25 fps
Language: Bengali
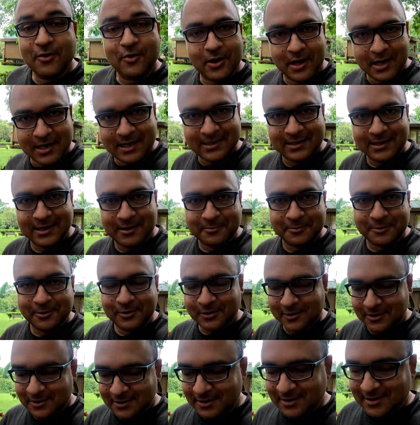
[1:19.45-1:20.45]
ওখানে যাব
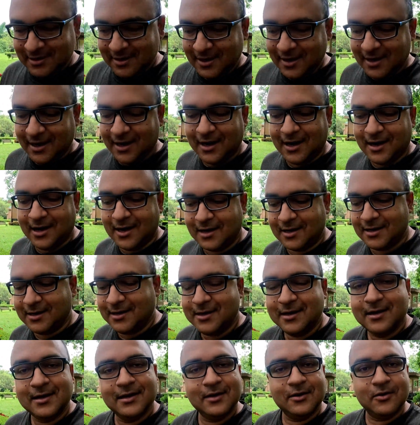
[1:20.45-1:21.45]
আর
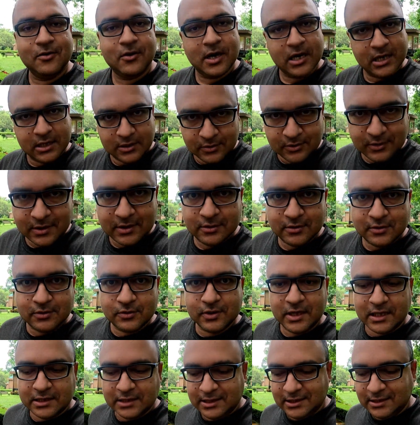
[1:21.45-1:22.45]
ওখানে
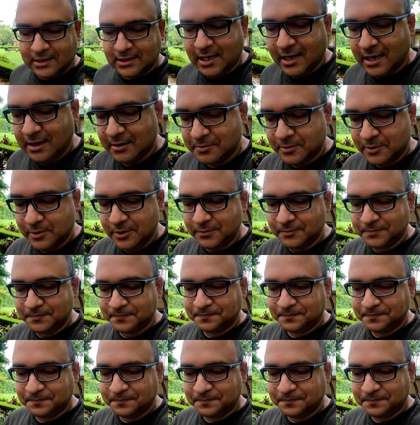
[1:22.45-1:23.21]
দুরাত্রি থাকবো